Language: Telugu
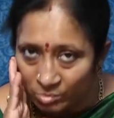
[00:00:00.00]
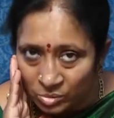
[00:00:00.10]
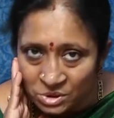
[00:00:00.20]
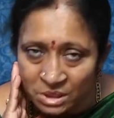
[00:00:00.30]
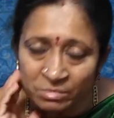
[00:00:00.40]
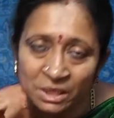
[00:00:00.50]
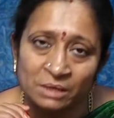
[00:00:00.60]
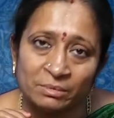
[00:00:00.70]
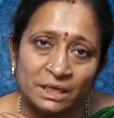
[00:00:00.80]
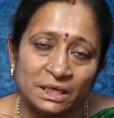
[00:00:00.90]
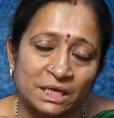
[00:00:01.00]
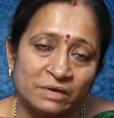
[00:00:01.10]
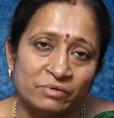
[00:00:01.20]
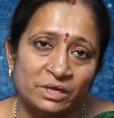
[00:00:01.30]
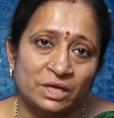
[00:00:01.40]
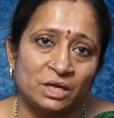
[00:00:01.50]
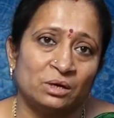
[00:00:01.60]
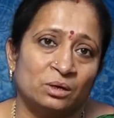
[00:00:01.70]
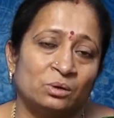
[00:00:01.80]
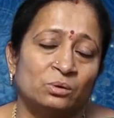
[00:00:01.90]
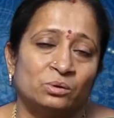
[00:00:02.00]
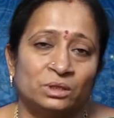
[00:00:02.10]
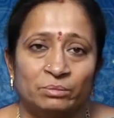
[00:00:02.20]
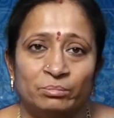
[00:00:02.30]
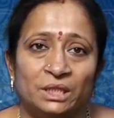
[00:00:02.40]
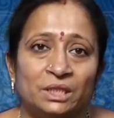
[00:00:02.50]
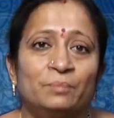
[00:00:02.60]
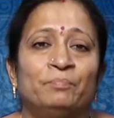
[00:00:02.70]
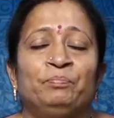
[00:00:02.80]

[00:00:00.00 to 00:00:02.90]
భూ సంబంధమైన క్రయవిక్రయాలలో కొంత ఇబ్బంది